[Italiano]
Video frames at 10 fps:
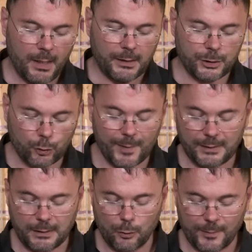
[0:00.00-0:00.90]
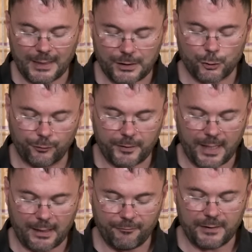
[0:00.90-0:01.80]
Gli strumenti denominati
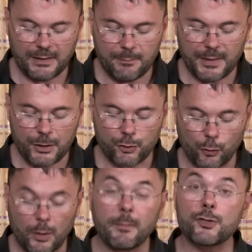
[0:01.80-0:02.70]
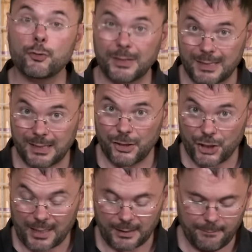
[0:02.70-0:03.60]
software, vendibili solo ai maggiori di 16
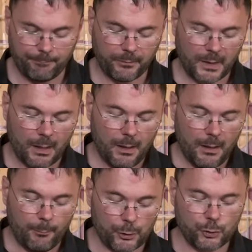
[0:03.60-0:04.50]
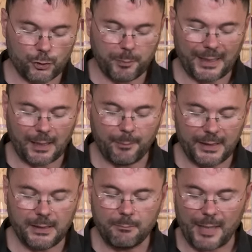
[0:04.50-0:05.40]
anni, possono sparare
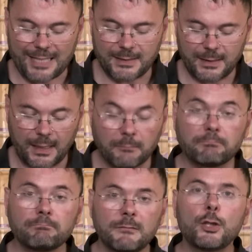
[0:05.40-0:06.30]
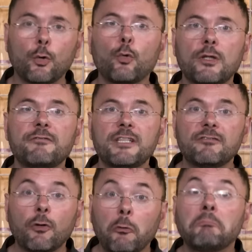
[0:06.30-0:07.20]
pallini in plastica di colore
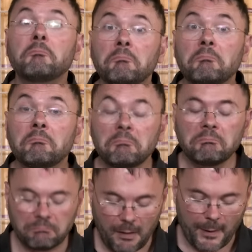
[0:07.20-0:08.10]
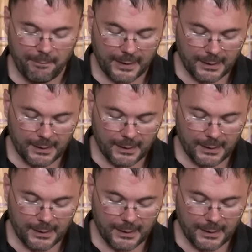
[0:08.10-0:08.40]
vivo, vabbè,